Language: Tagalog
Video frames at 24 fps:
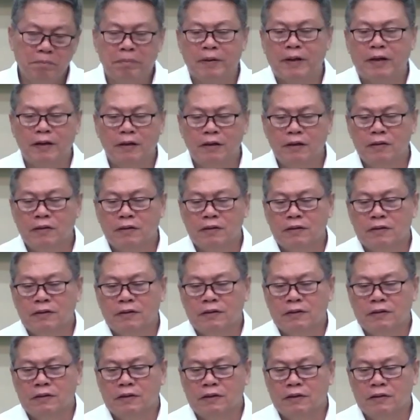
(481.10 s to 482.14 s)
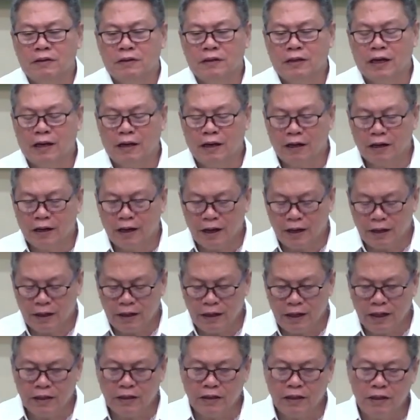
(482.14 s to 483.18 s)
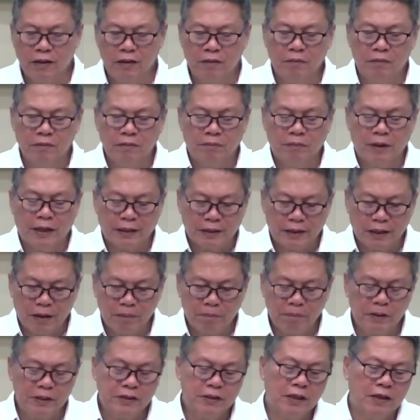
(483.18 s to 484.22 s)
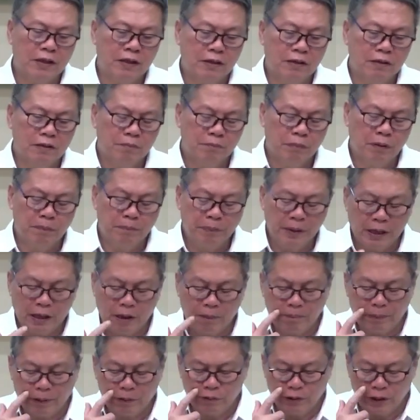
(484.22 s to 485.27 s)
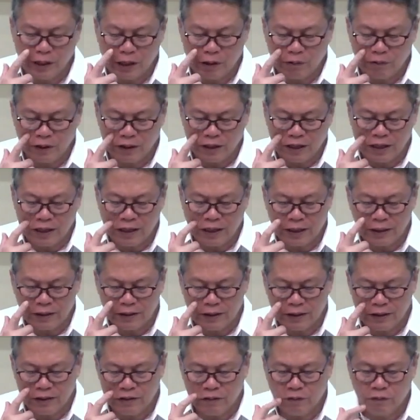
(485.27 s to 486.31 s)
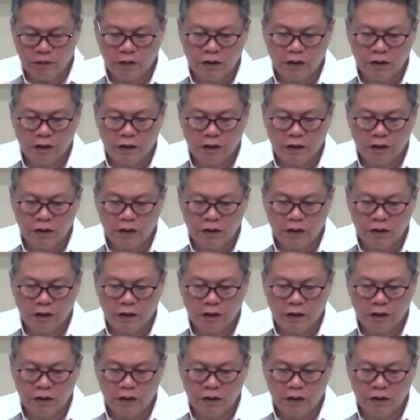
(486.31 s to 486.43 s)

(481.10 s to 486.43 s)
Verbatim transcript: pa, nalagaan natin, bata pa siya, pinapaunawa na natin yung